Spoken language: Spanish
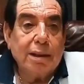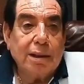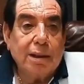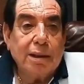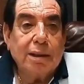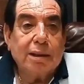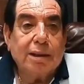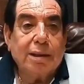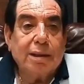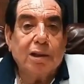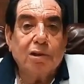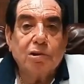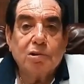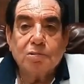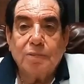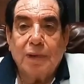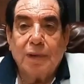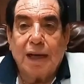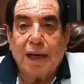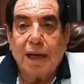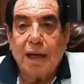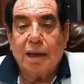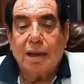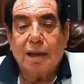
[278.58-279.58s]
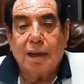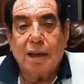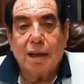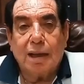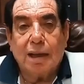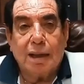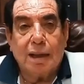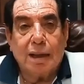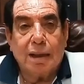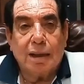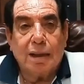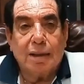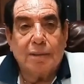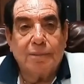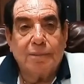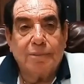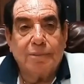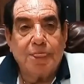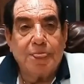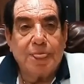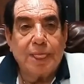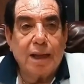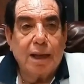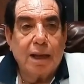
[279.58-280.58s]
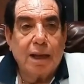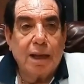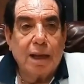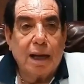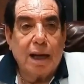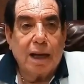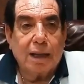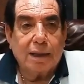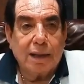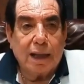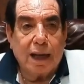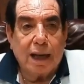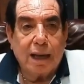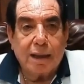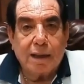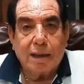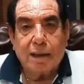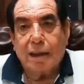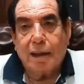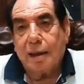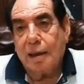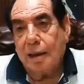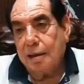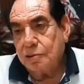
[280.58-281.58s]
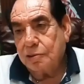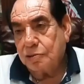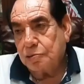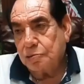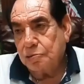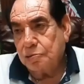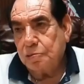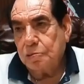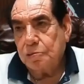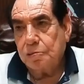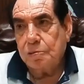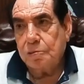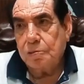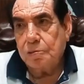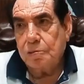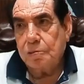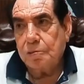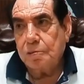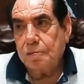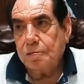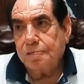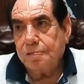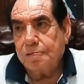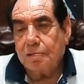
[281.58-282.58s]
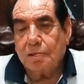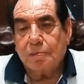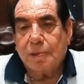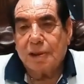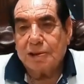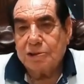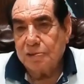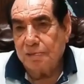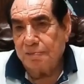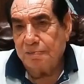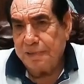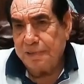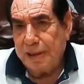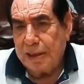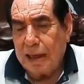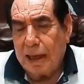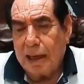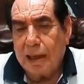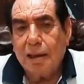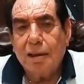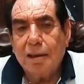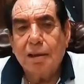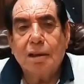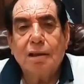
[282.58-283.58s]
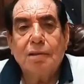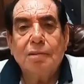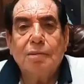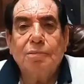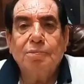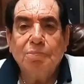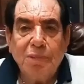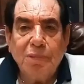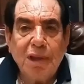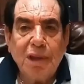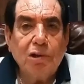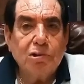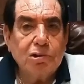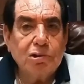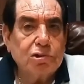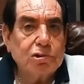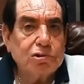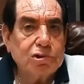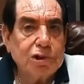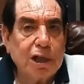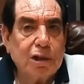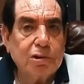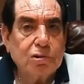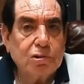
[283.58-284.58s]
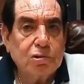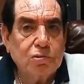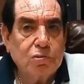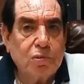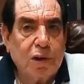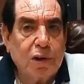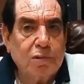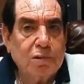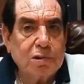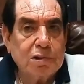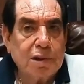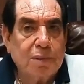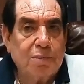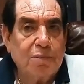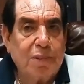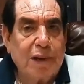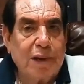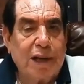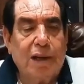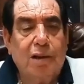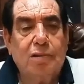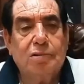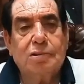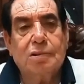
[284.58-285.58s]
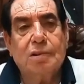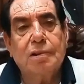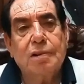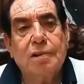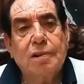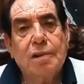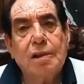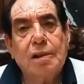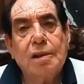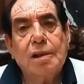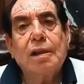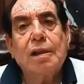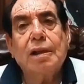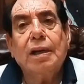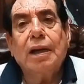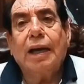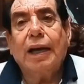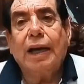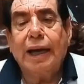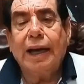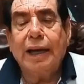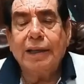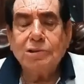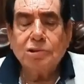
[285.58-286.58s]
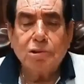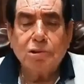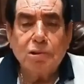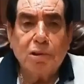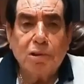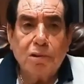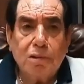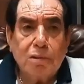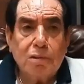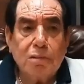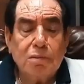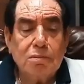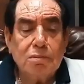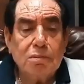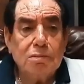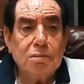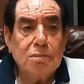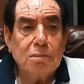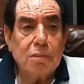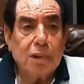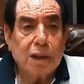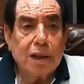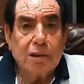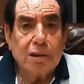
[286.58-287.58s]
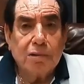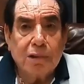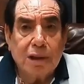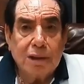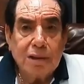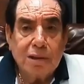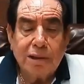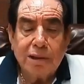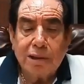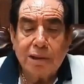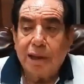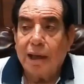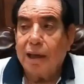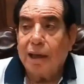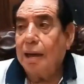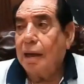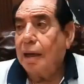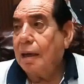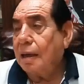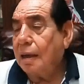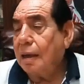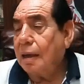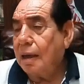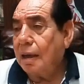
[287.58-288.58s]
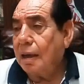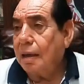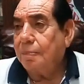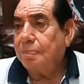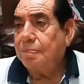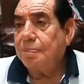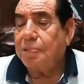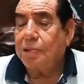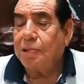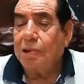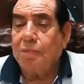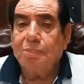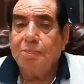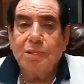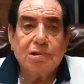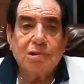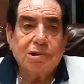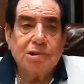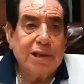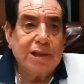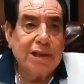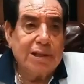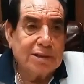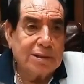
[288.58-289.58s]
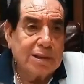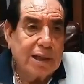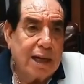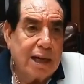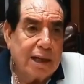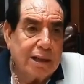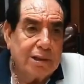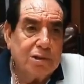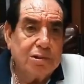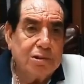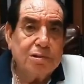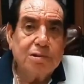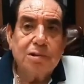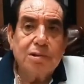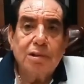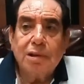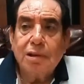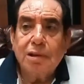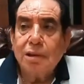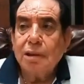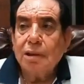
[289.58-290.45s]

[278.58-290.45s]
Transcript: y que nos va a, dar en su formación final 1.800 nuevos empleos. Ah, Esto le dio a entender a propios y extraños